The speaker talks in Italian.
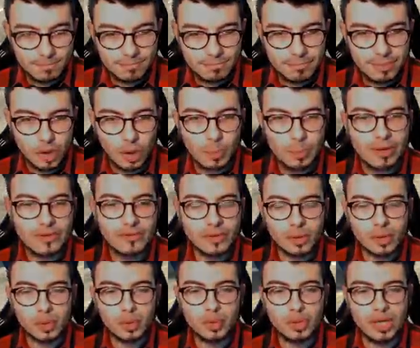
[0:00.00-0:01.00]
Però per
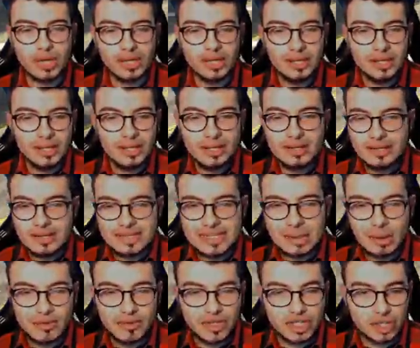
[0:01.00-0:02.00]
fortuna
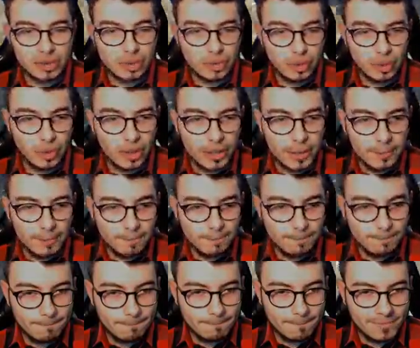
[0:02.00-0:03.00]
stiamo vincendo noi.
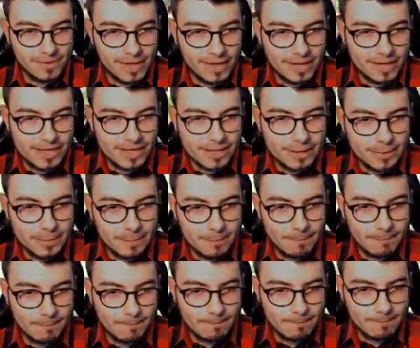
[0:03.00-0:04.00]
Dai.
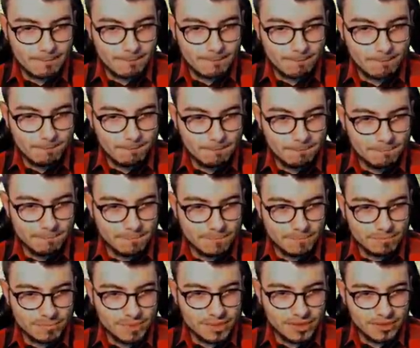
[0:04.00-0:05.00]

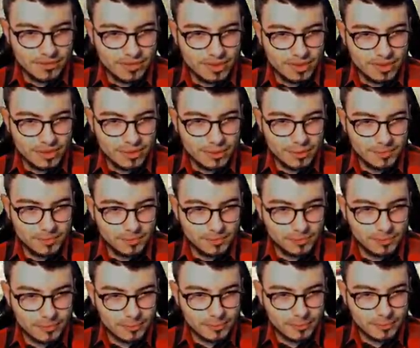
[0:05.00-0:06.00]
Perfetto.
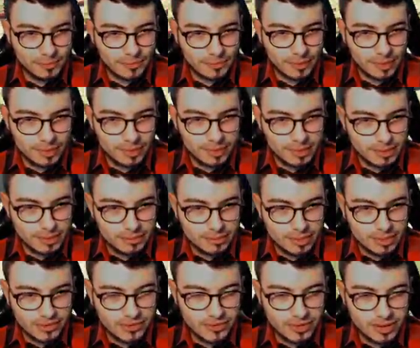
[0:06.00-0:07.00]

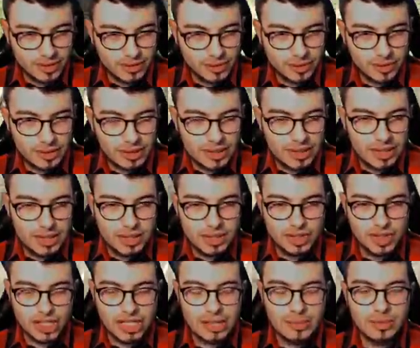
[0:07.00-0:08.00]
Perfetto.
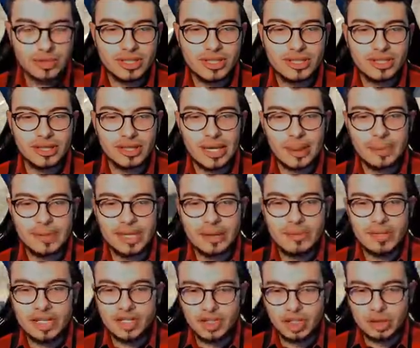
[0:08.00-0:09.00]
Cerchiamo di eh, capire
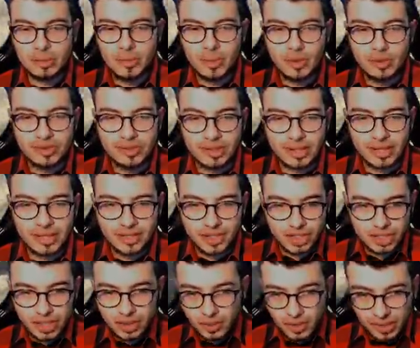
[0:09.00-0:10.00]
bene i checkpoint che ci
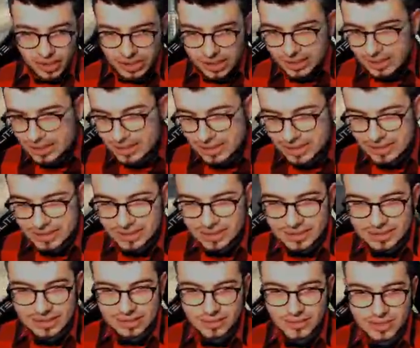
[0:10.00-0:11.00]
dicono di andare a destra e a
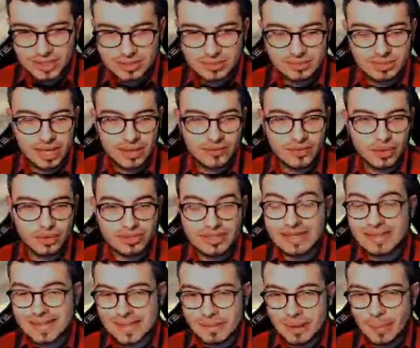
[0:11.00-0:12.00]
sinistra, così me la vedo.
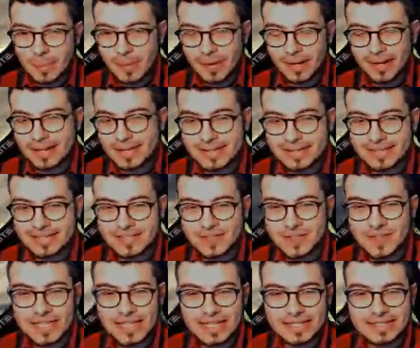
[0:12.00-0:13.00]
Senza mappa, ragazzi,
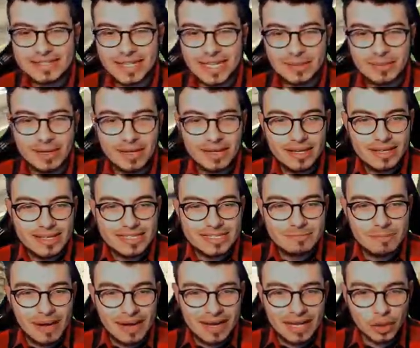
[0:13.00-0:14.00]
sfide estreme.
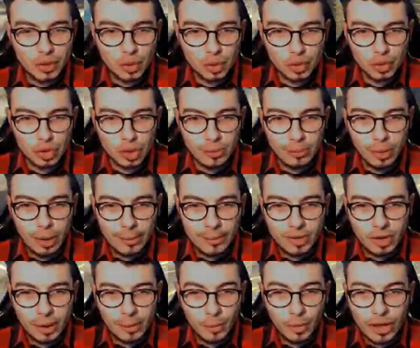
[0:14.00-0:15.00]
Spacca tutto, am boh,
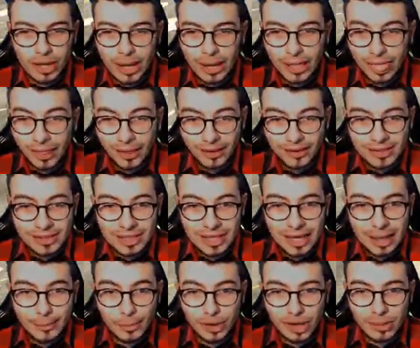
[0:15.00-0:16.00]
am eh,
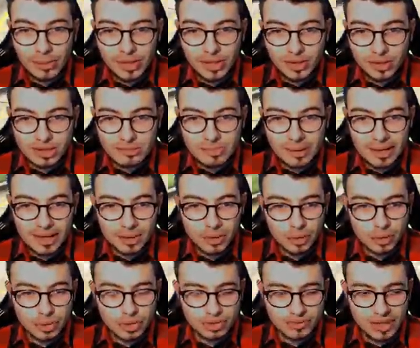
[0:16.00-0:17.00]
amore mio, spacca
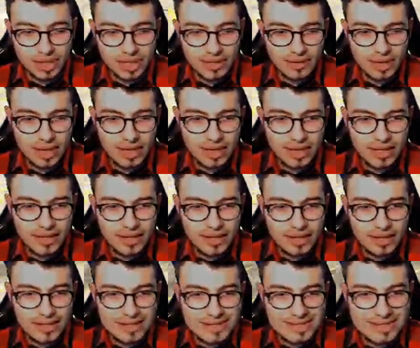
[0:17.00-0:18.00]
tutto, vai, vai.
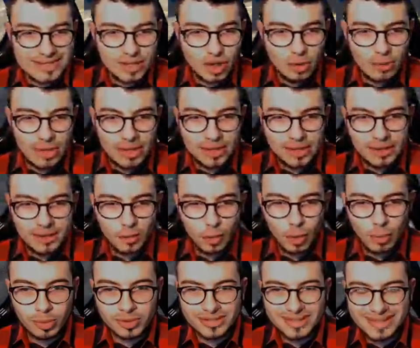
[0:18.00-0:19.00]
Zigoman,
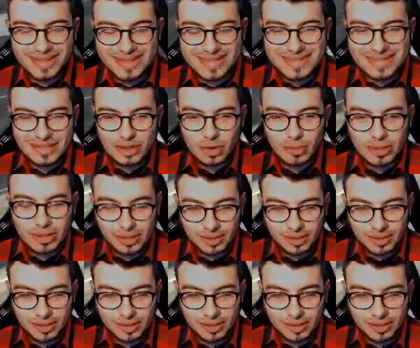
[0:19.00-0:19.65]
l'uomo degli zigomi.